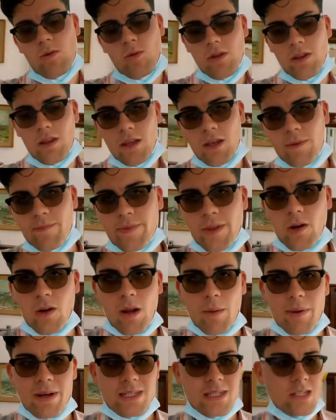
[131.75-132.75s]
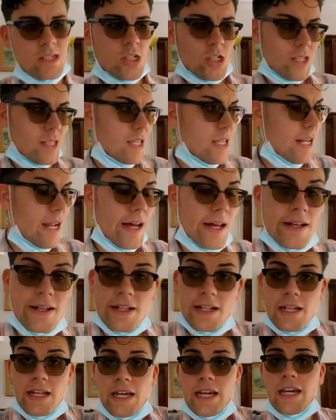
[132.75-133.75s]
quindi è una passeggiatina
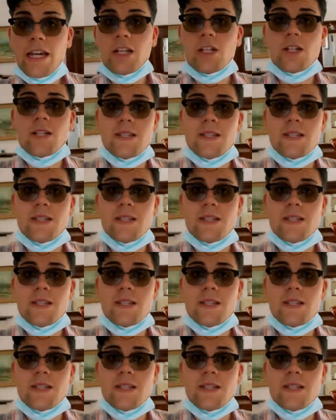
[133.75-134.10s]
e ci